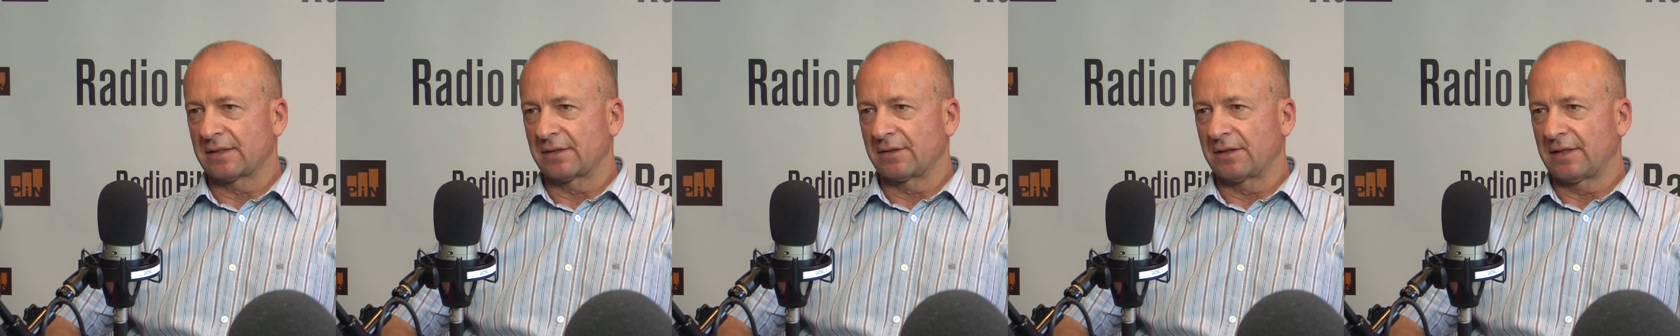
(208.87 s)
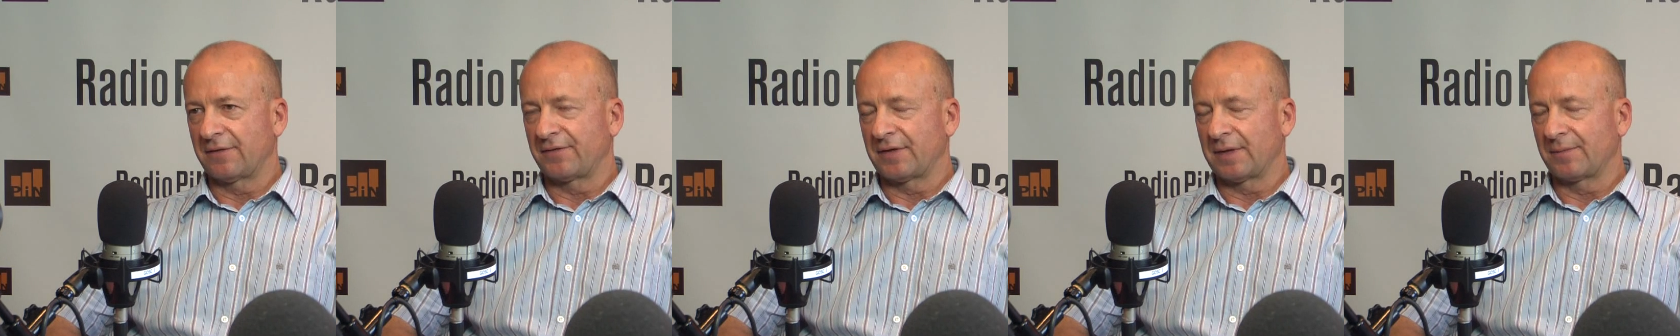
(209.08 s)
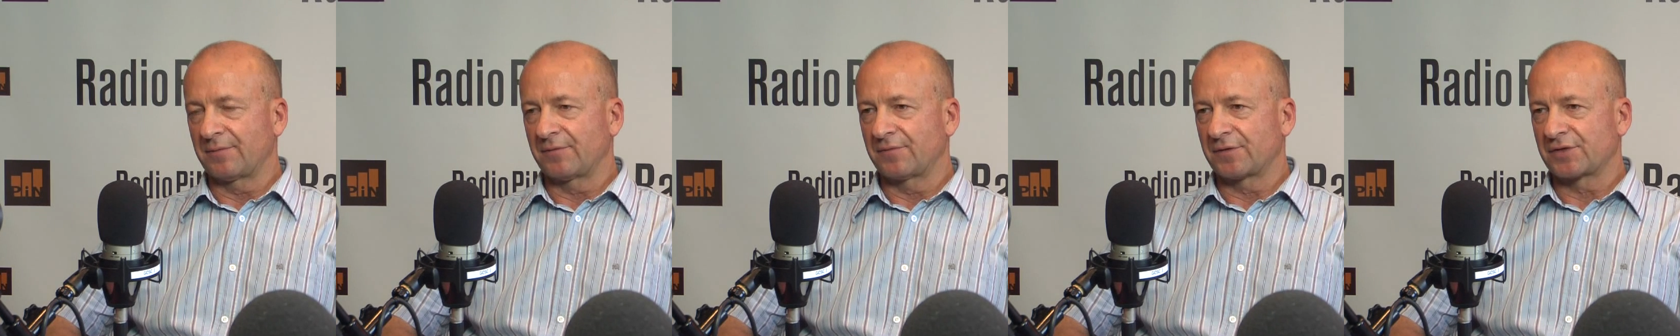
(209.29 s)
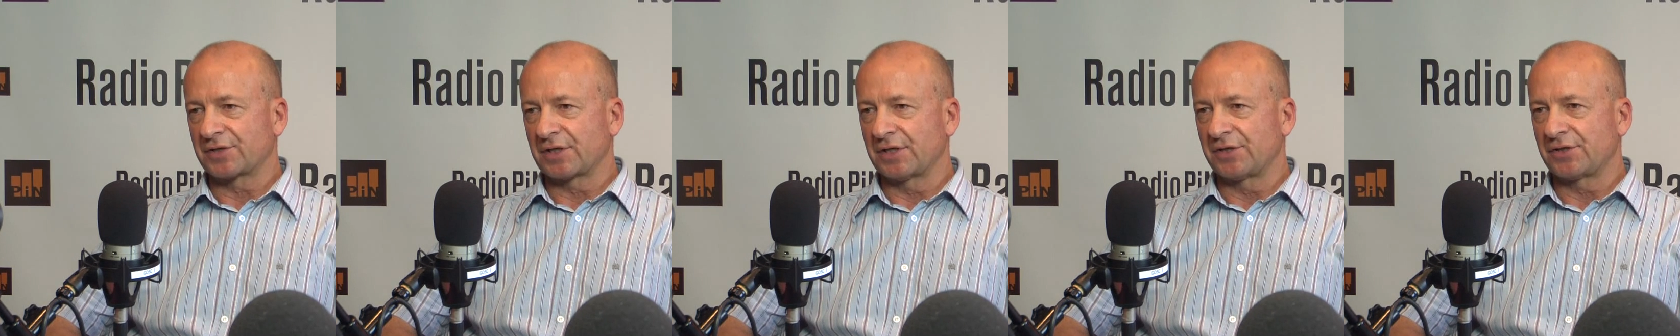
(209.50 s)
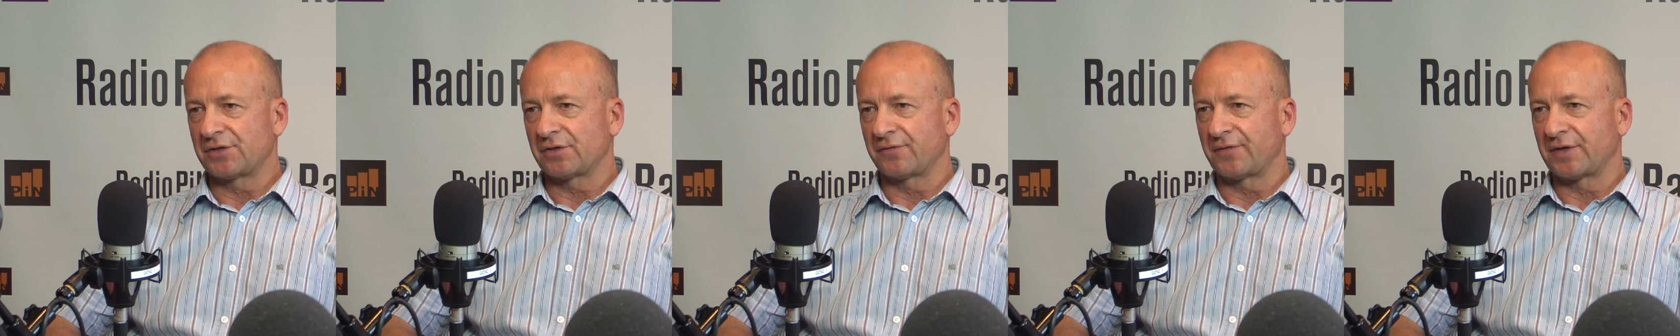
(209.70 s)
o ile wiem,
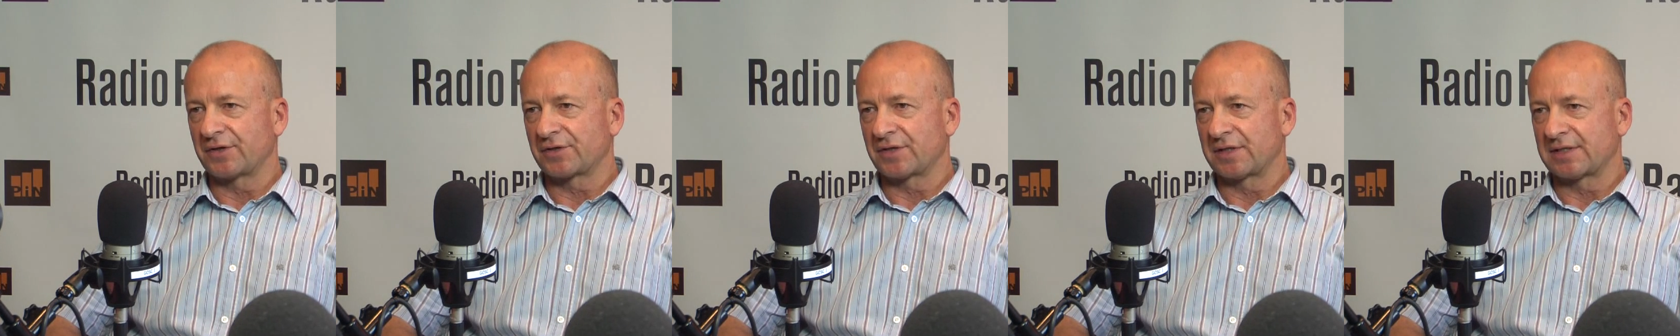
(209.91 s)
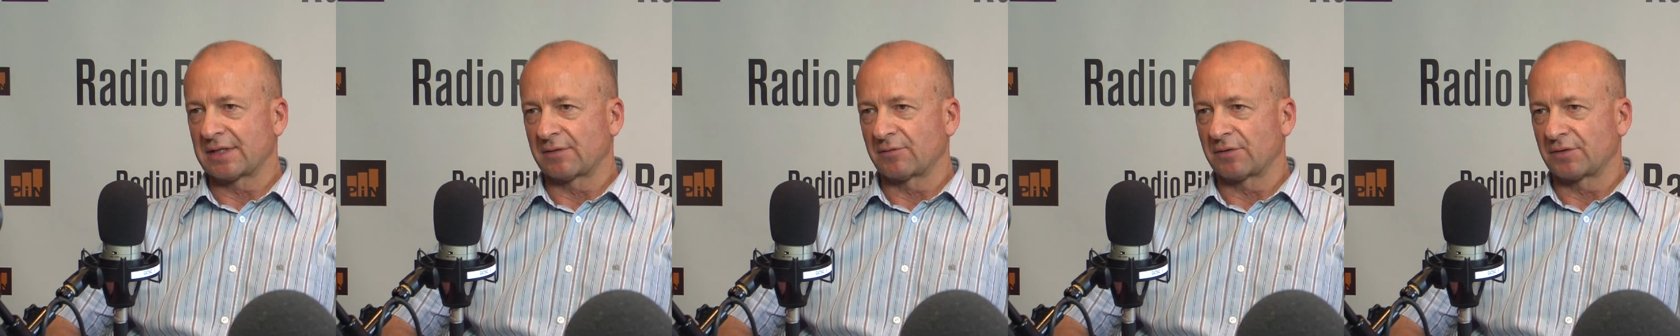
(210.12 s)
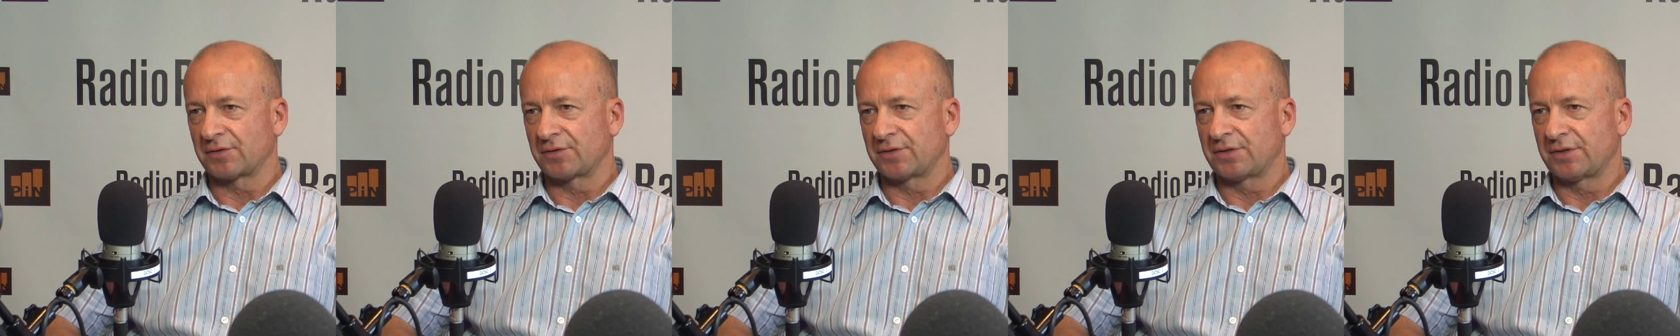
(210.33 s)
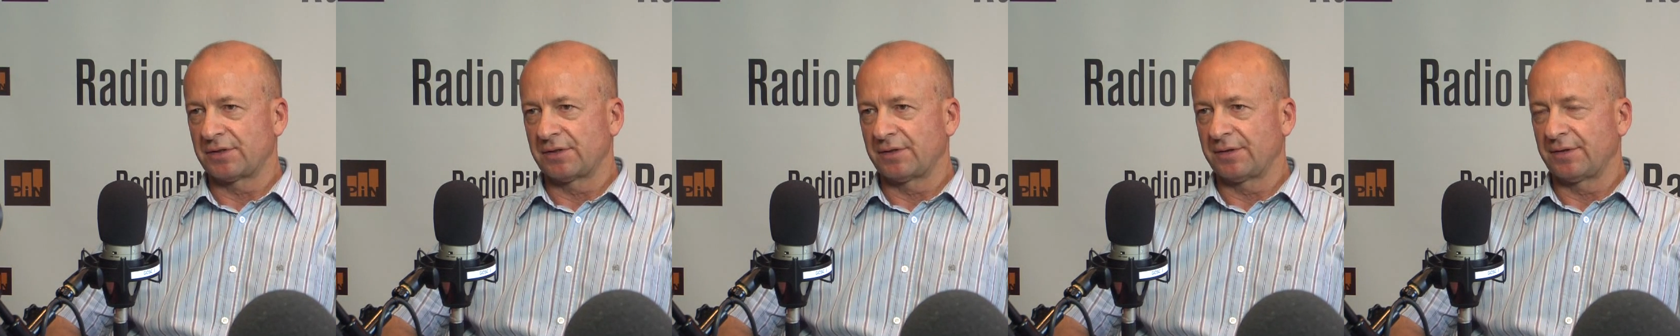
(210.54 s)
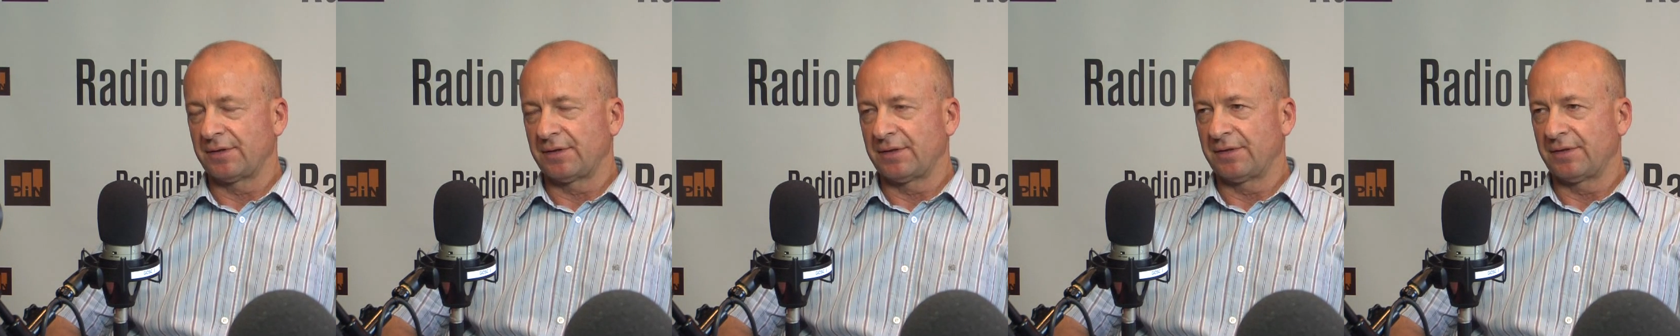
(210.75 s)
częścią większej całości.